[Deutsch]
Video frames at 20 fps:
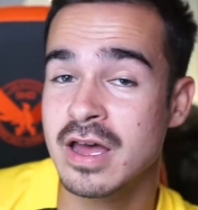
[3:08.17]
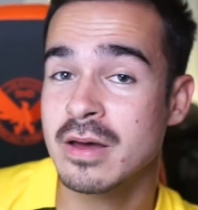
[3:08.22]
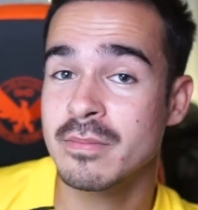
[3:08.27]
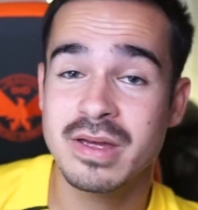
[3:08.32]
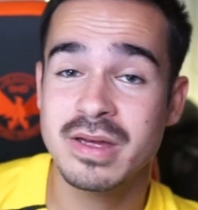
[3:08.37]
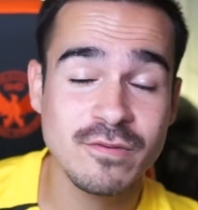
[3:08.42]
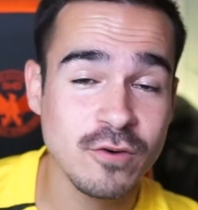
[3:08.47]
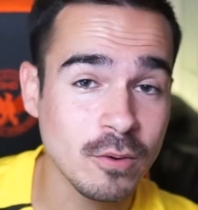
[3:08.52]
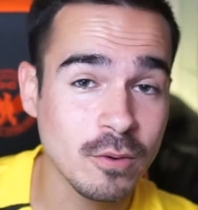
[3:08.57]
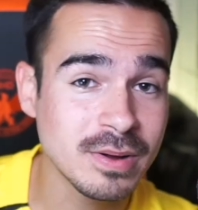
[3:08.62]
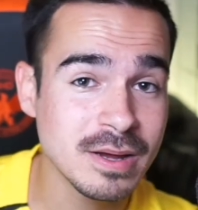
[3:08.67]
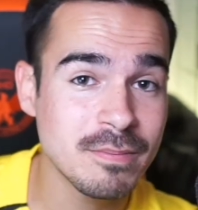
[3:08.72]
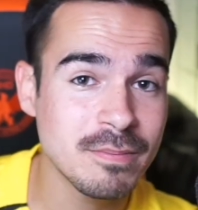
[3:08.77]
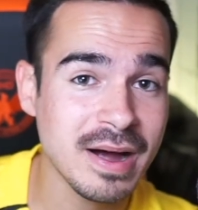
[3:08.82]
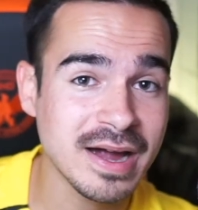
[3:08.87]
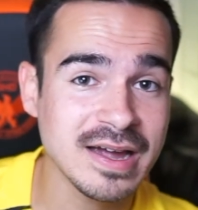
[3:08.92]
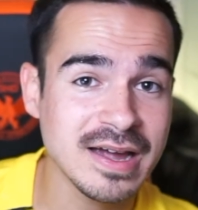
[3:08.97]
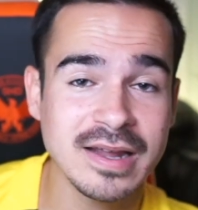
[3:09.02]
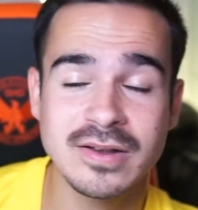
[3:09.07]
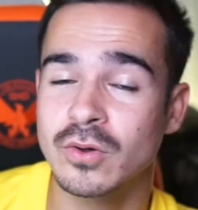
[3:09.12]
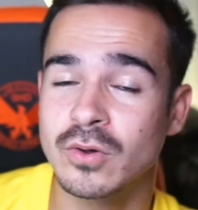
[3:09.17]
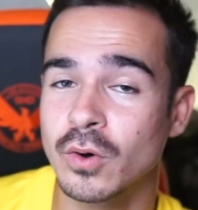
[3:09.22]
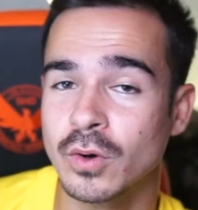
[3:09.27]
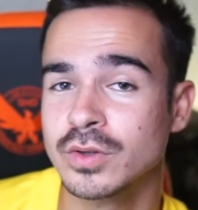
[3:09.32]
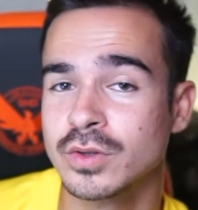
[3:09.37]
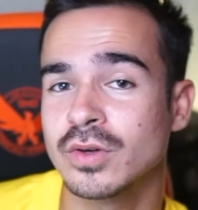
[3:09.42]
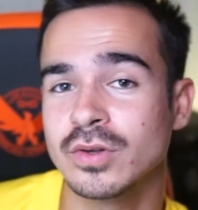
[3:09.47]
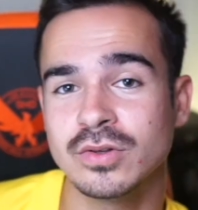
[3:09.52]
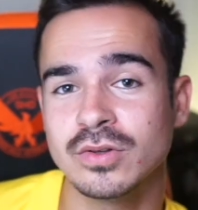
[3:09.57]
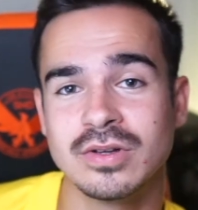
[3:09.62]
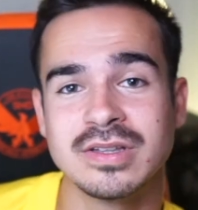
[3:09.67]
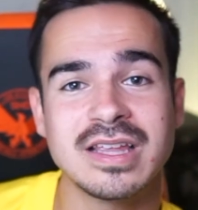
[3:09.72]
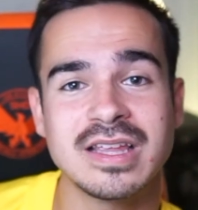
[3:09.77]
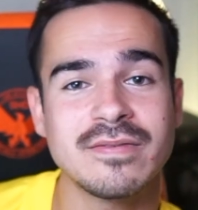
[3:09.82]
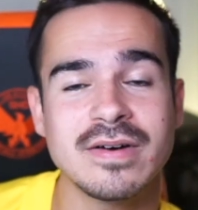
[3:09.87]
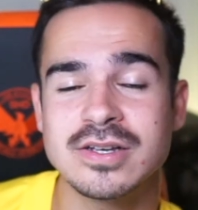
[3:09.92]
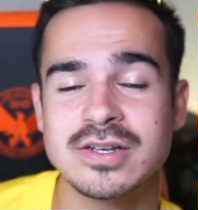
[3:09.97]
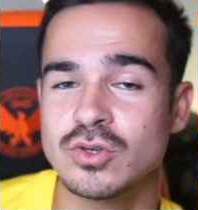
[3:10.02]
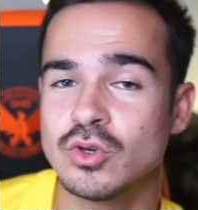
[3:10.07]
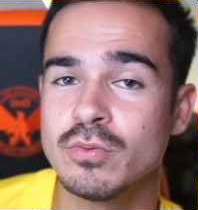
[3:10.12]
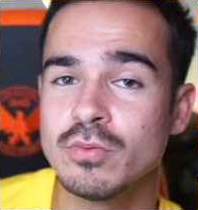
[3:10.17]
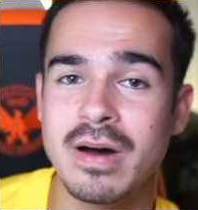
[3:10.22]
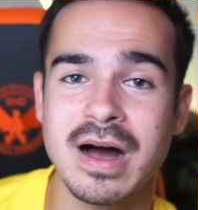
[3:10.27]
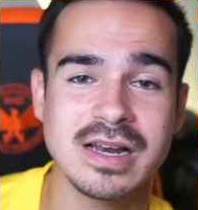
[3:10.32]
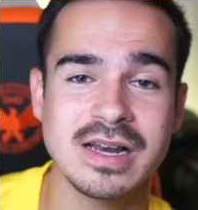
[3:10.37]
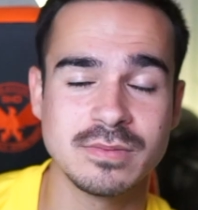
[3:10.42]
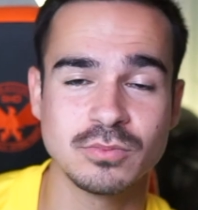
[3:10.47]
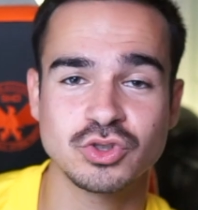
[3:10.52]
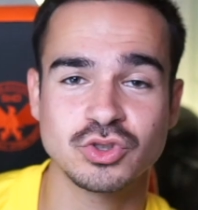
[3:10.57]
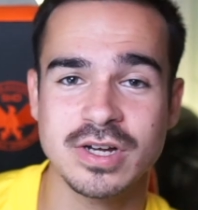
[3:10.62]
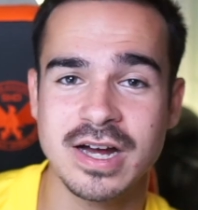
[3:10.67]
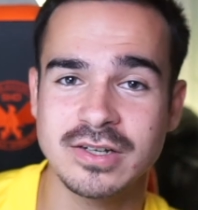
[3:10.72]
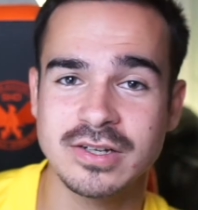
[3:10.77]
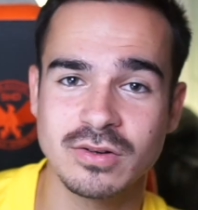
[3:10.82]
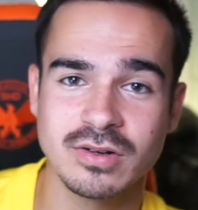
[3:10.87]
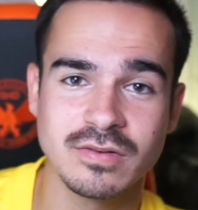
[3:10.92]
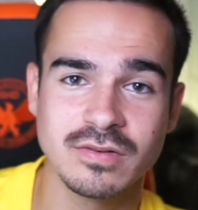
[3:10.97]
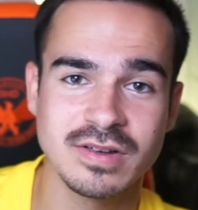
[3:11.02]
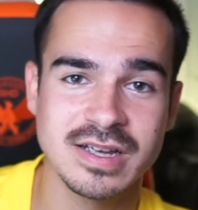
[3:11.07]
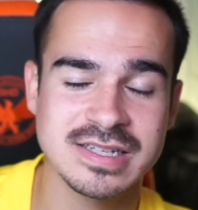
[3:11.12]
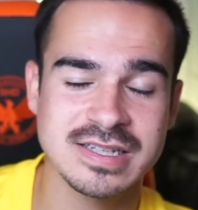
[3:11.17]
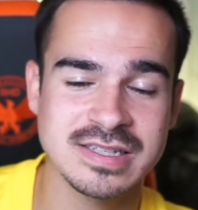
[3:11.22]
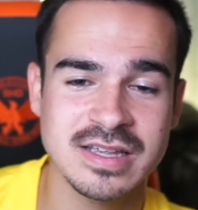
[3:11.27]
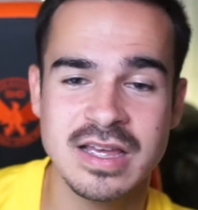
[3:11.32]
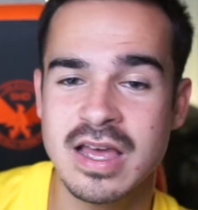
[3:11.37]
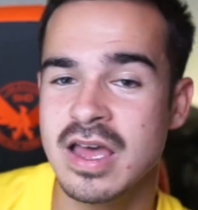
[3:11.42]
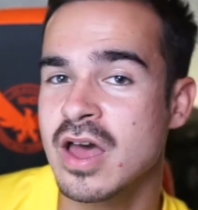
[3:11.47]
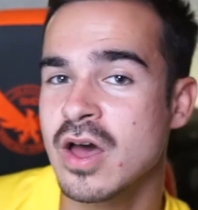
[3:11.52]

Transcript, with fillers: BVB Bayern und und und. Da war ich überall im Stadion gewesen.